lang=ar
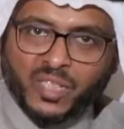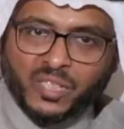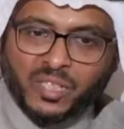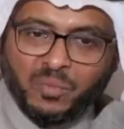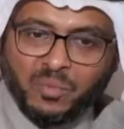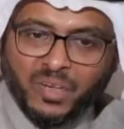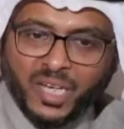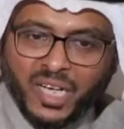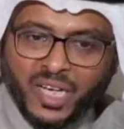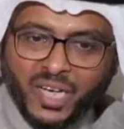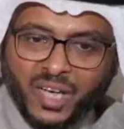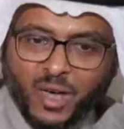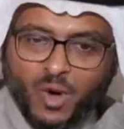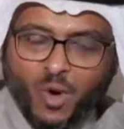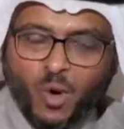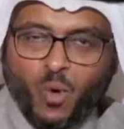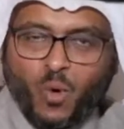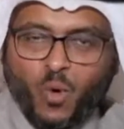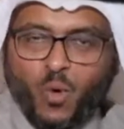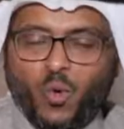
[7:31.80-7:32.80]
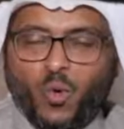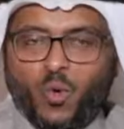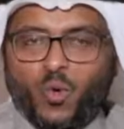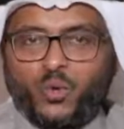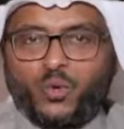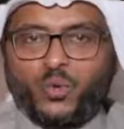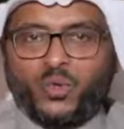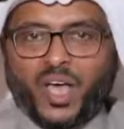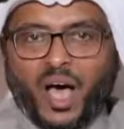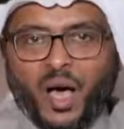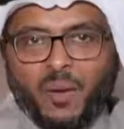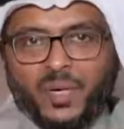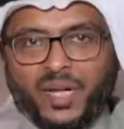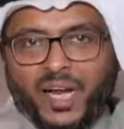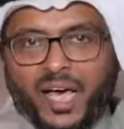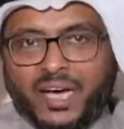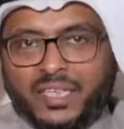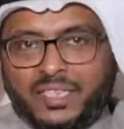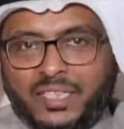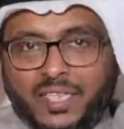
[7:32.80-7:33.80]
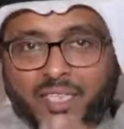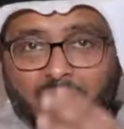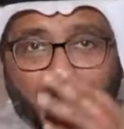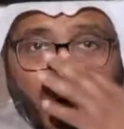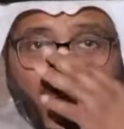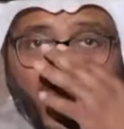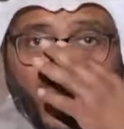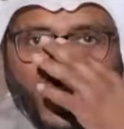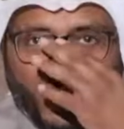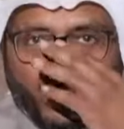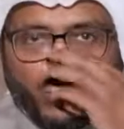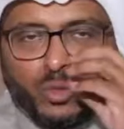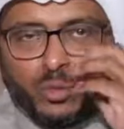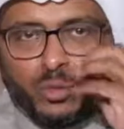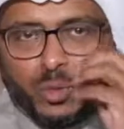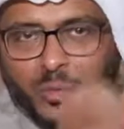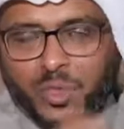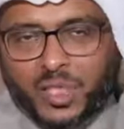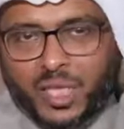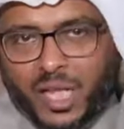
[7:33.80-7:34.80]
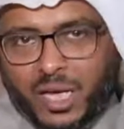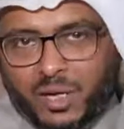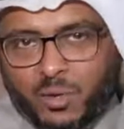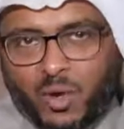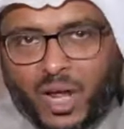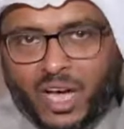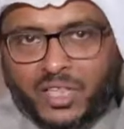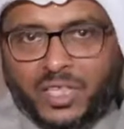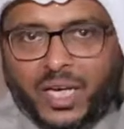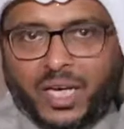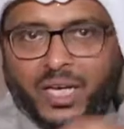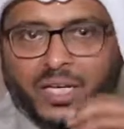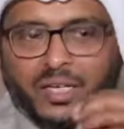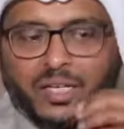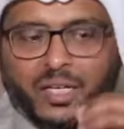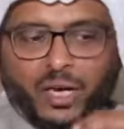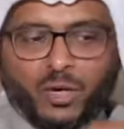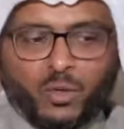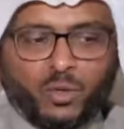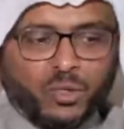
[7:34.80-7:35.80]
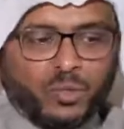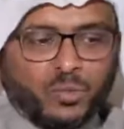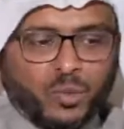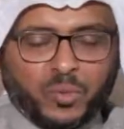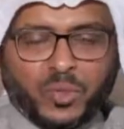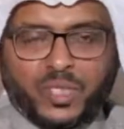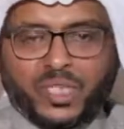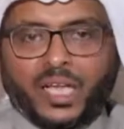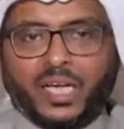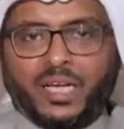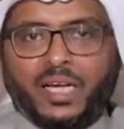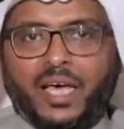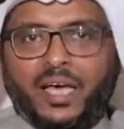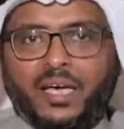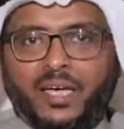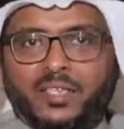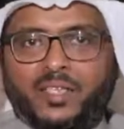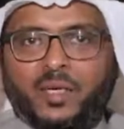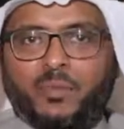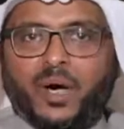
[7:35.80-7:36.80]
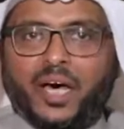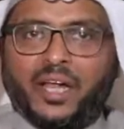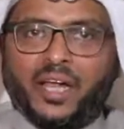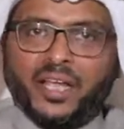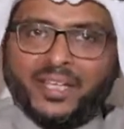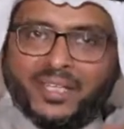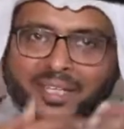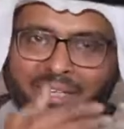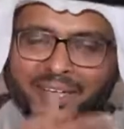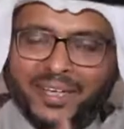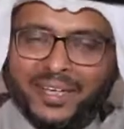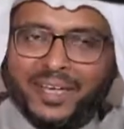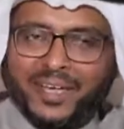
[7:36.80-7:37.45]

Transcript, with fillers: وسم ونتابع الحديث مع اخوي ابو مطلق ولا شك ان اخوي ابو مطلق له اعتبارات